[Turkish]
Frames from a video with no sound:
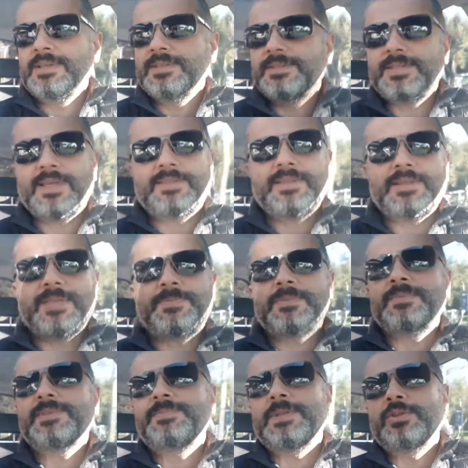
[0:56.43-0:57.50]
zaten
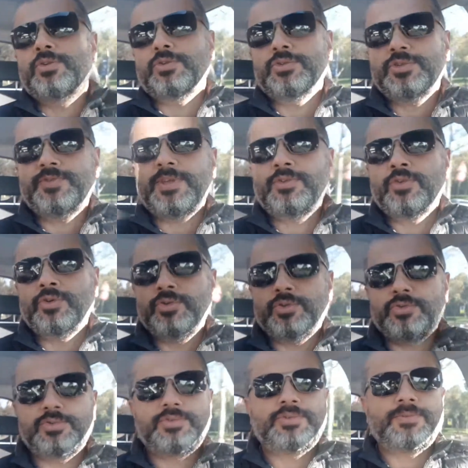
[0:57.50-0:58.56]
hepimiz biliyoruz ve
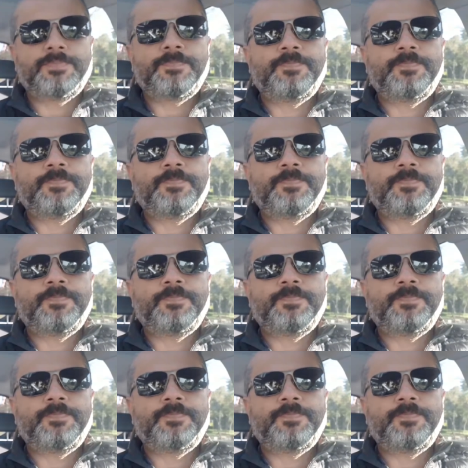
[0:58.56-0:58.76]
görüyoruz.